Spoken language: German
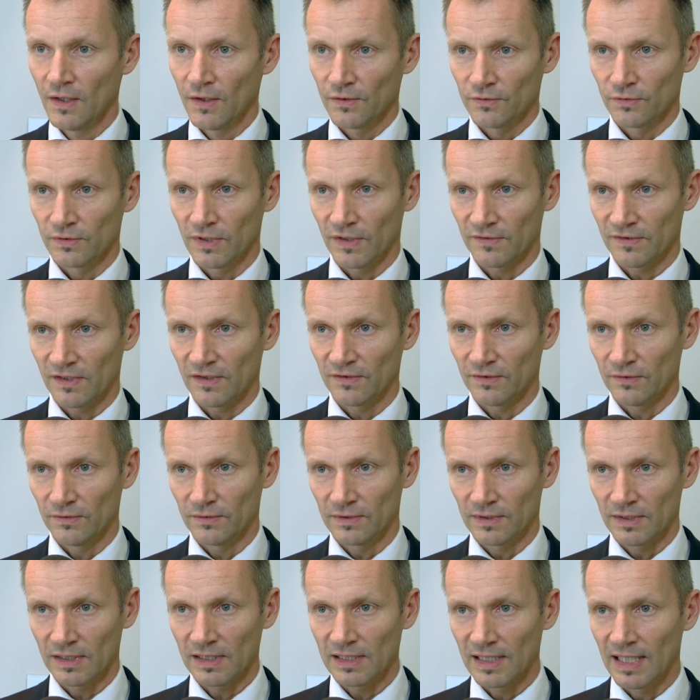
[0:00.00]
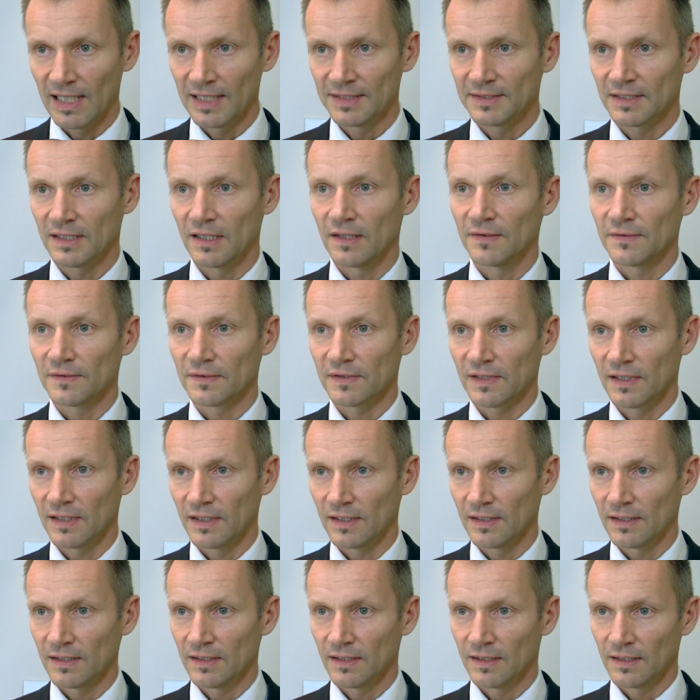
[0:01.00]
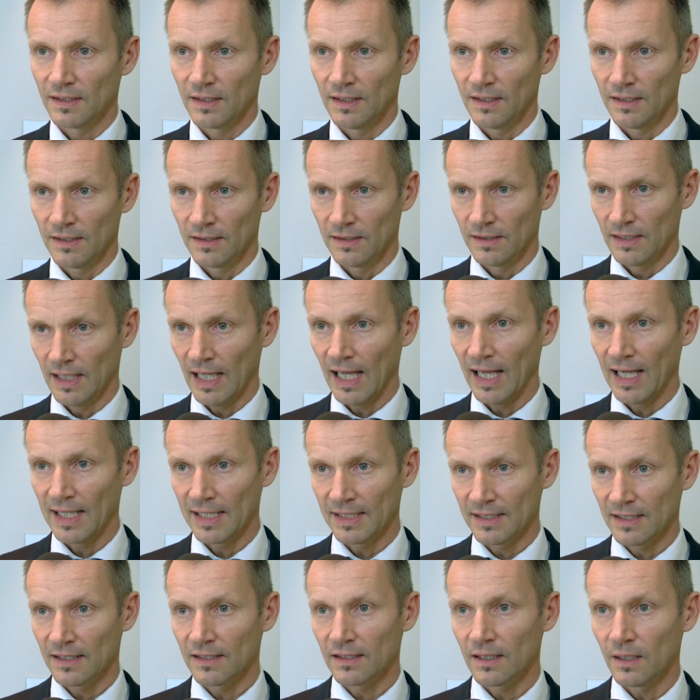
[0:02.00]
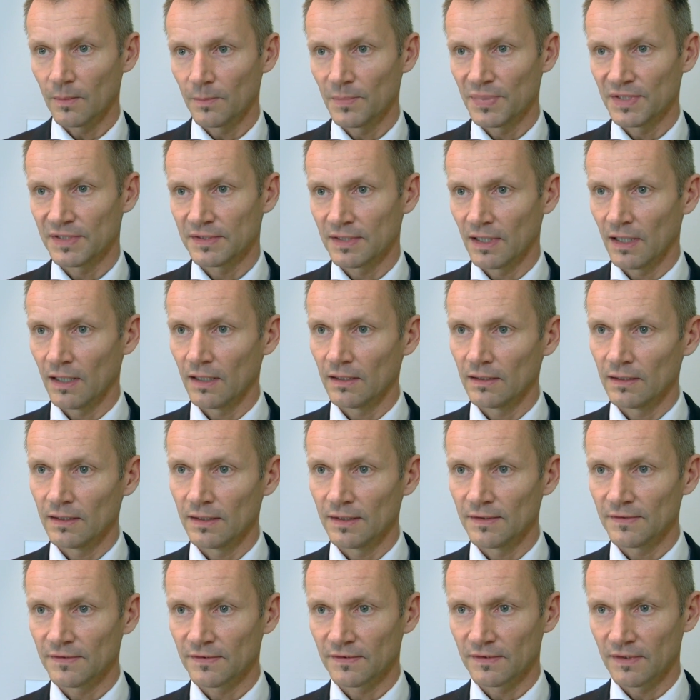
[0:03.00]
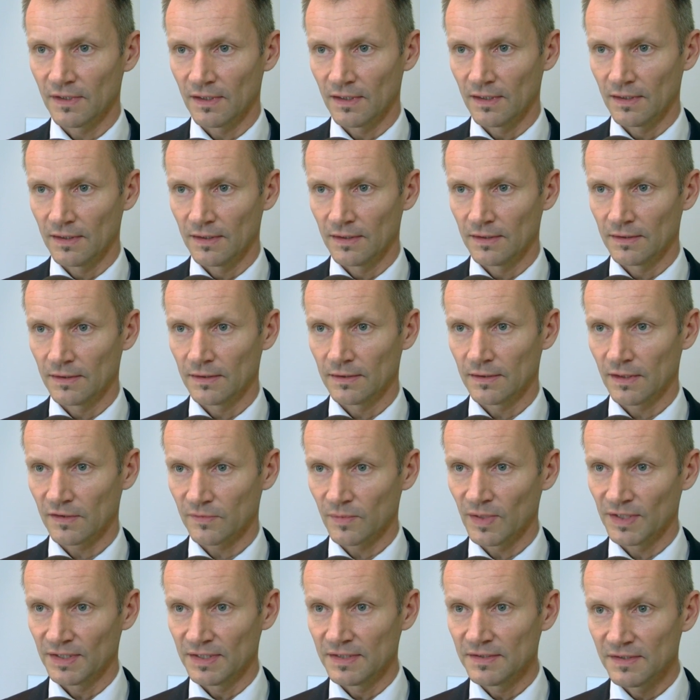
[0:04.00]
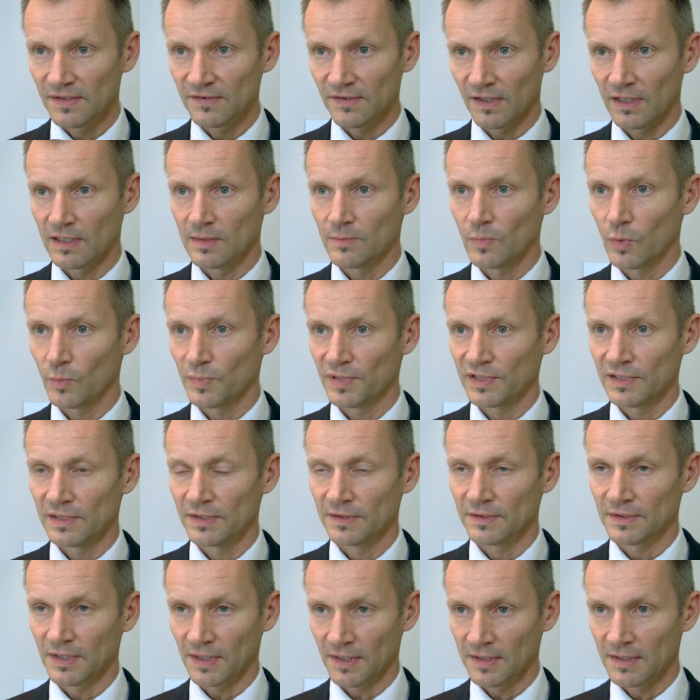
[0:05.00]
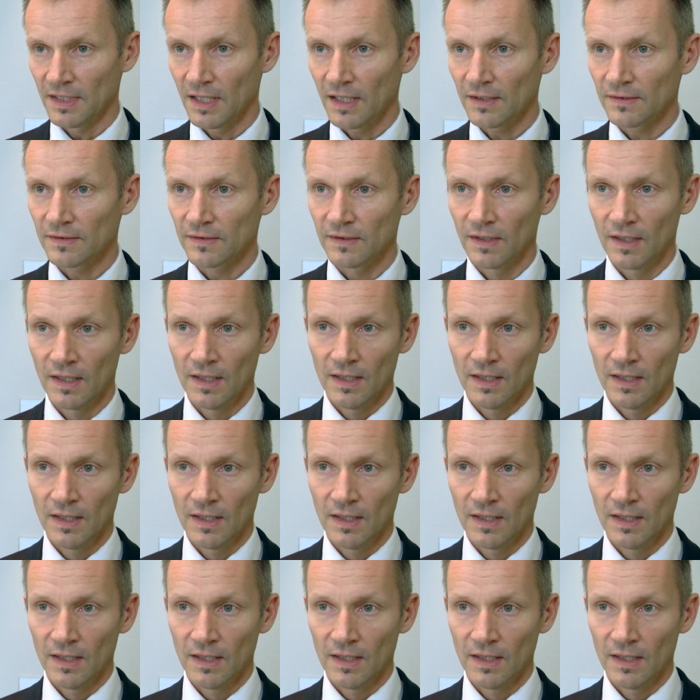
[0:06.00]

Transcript: sodass also ein kleiner Anteil äh, Eigenkapital ist, äh, das man in dieser Immobilien drin hat.